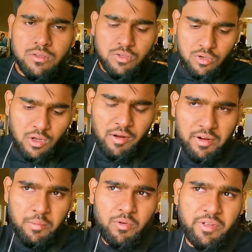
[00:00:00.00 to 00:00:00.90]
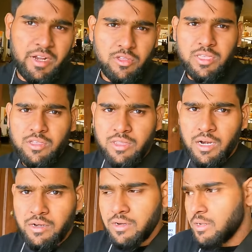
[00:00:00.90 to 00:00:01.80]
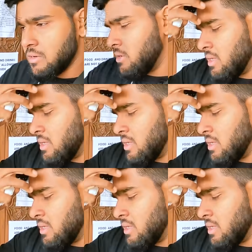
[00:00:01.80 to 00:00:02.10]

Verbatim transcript: సో ఆవిడేమో వీడియో తీయొద్దని అంటున్నారు